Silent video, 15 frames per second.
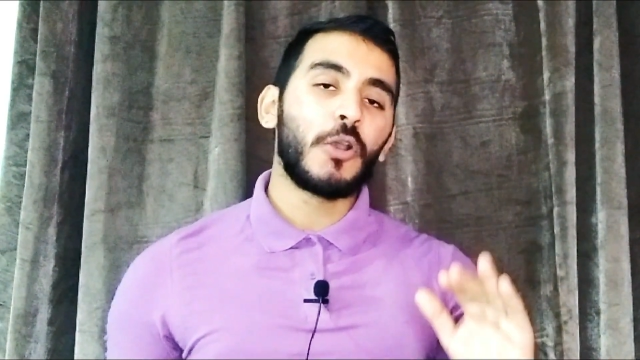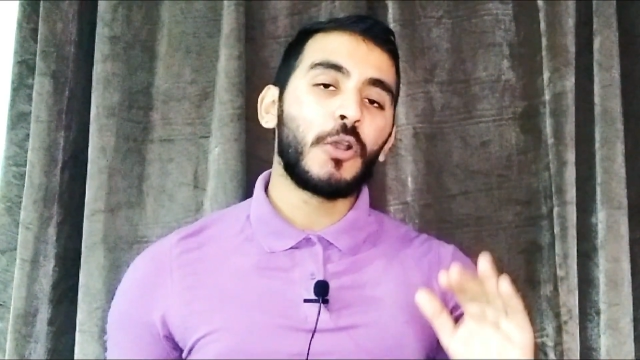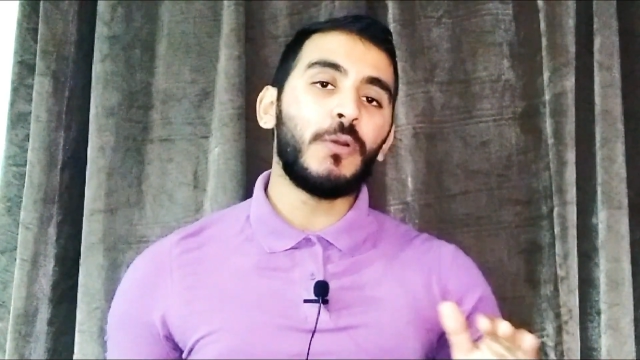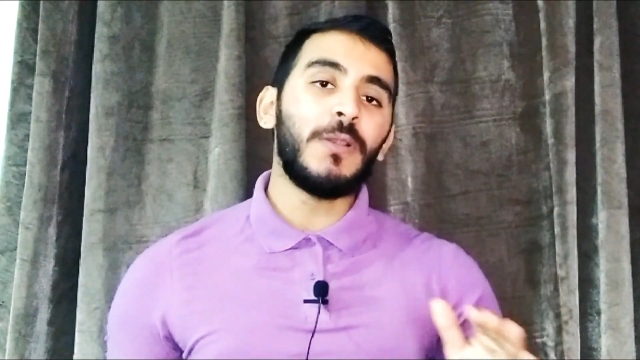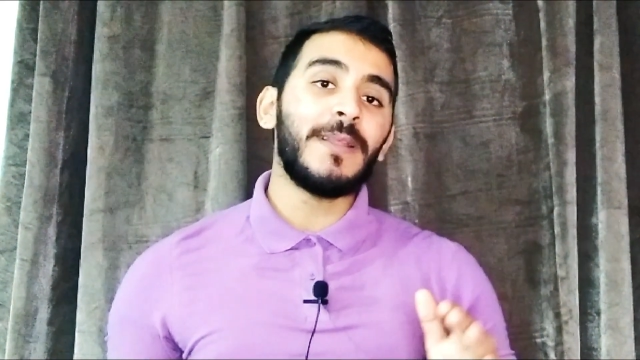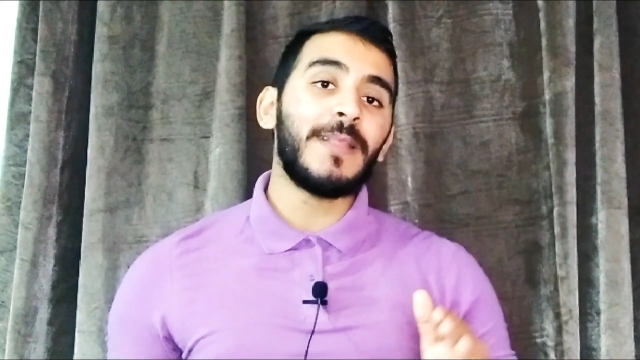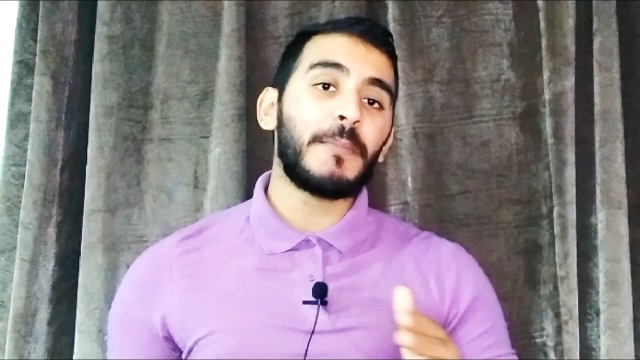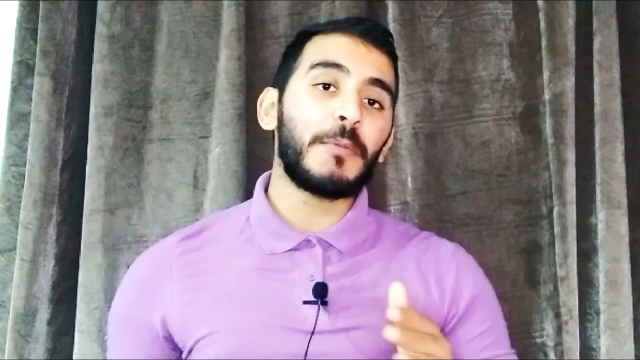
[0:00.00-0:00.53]

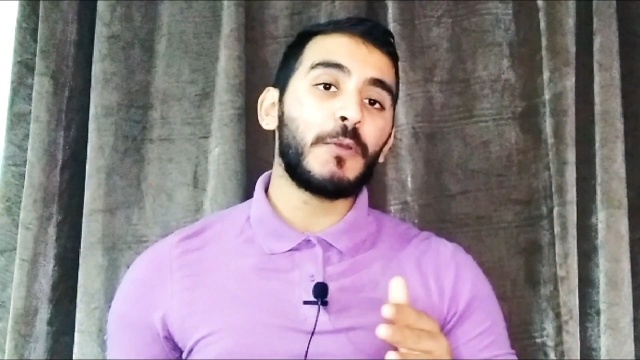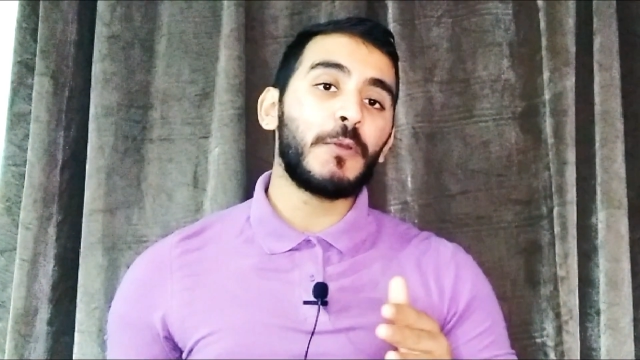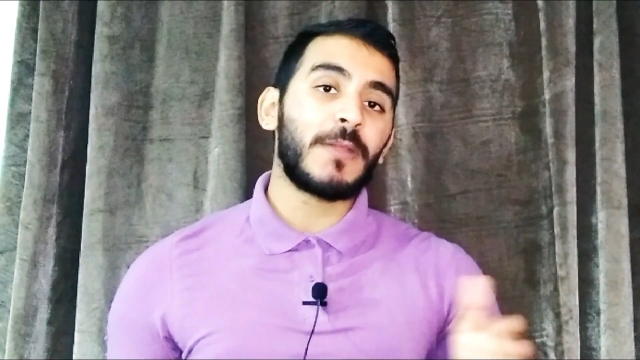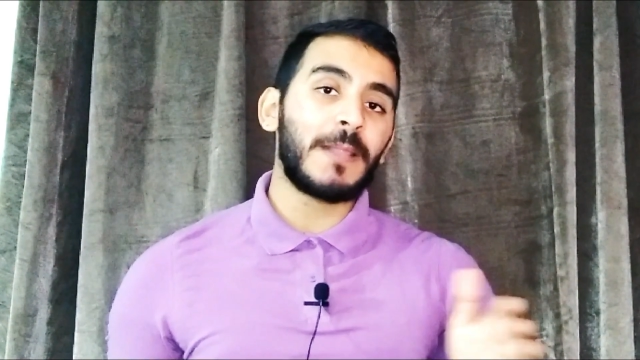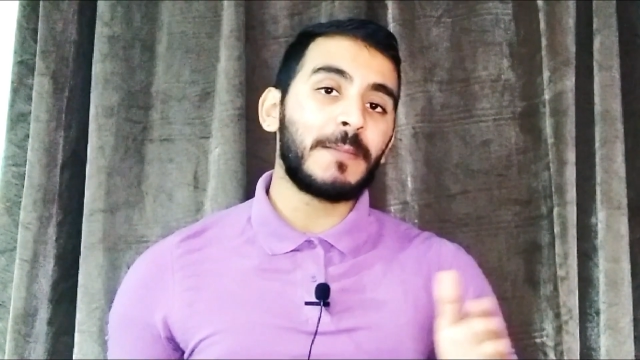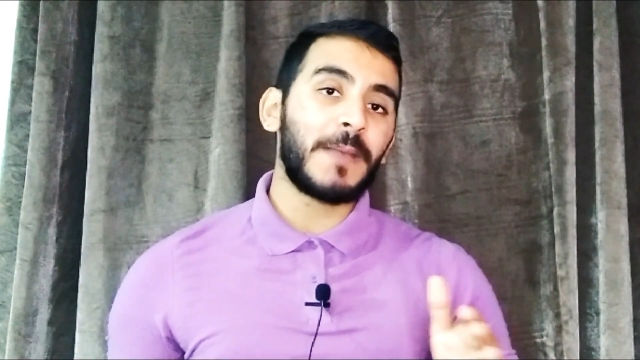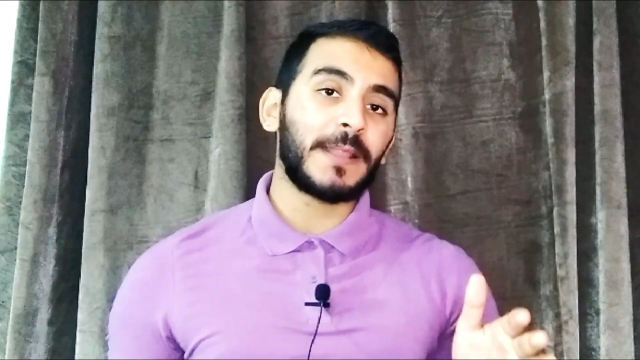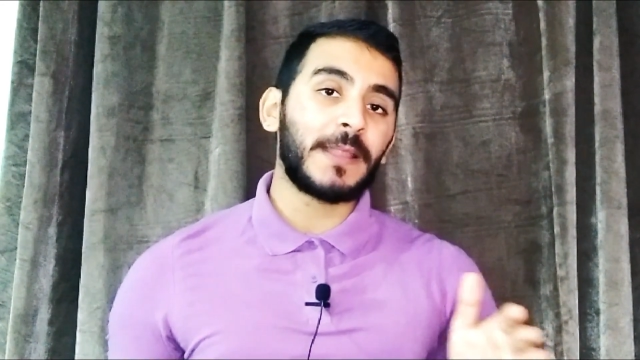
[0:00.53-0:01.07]
كل ده
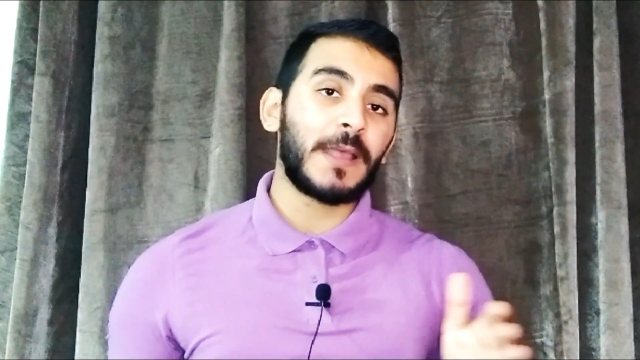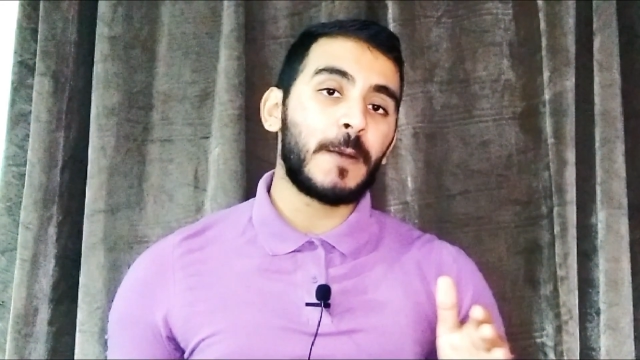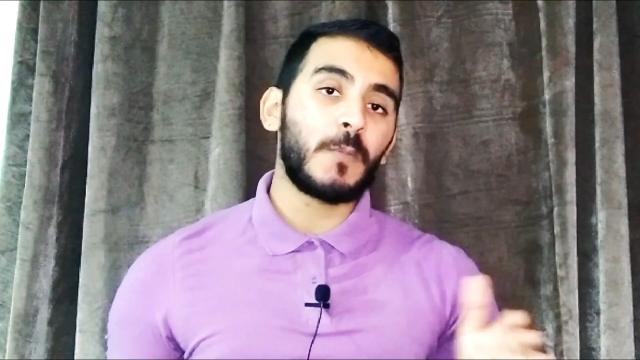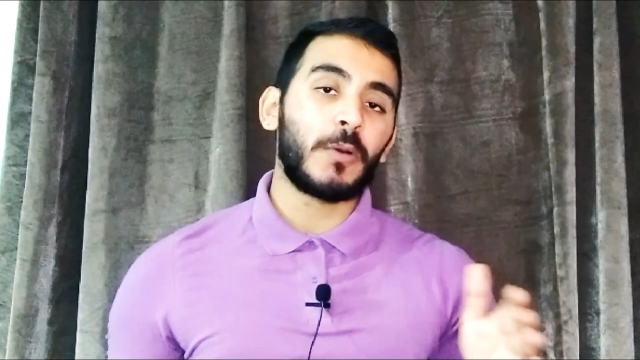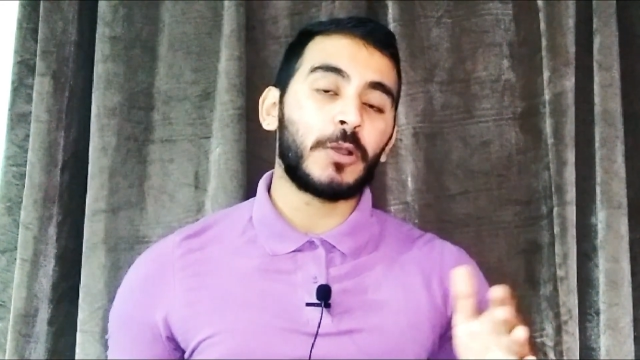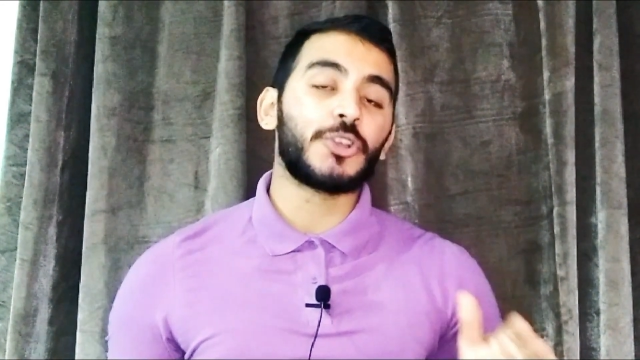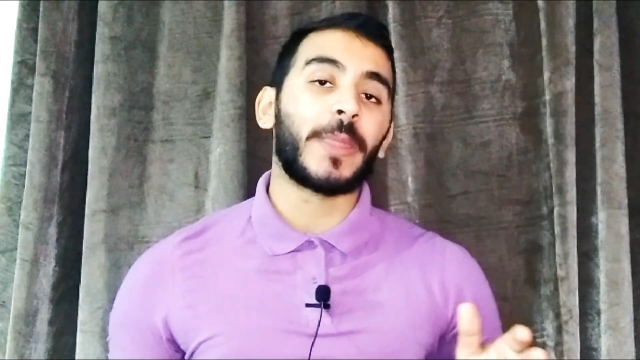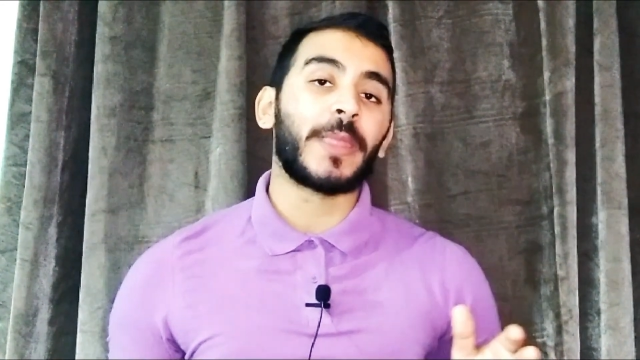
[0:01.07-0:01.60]
بيزال بعدها
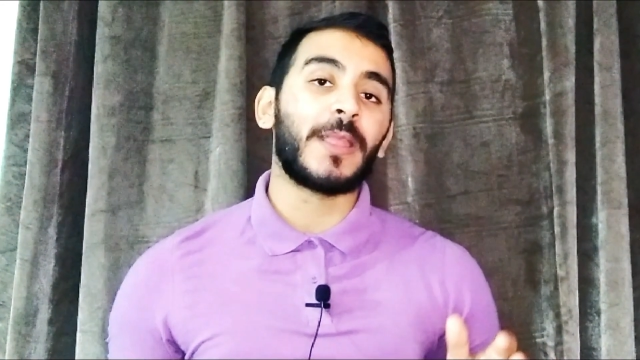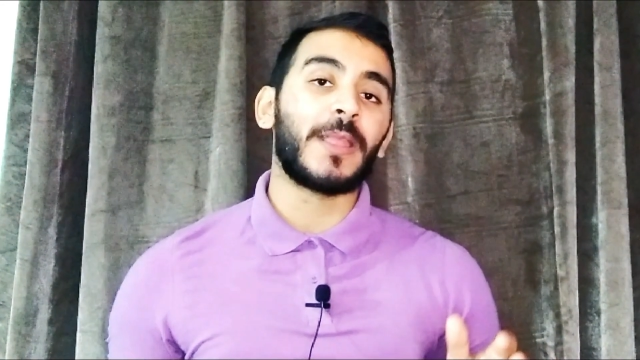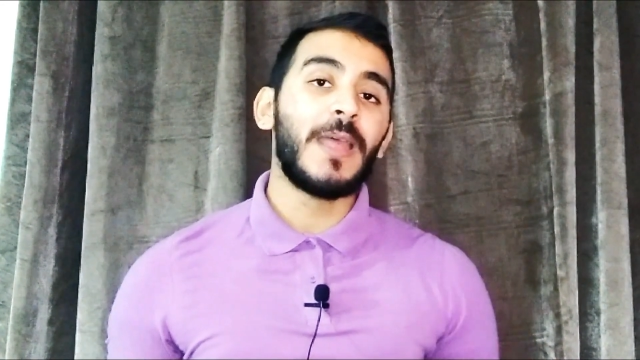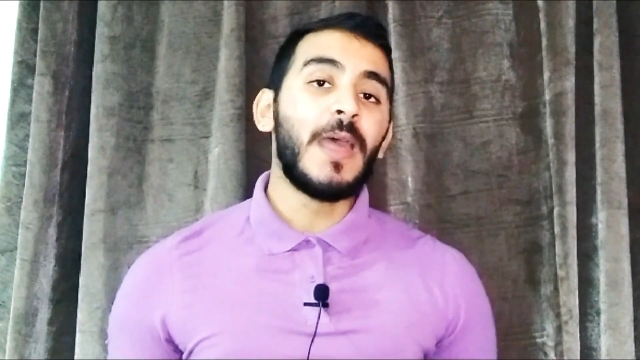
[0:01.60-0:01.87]
مباشره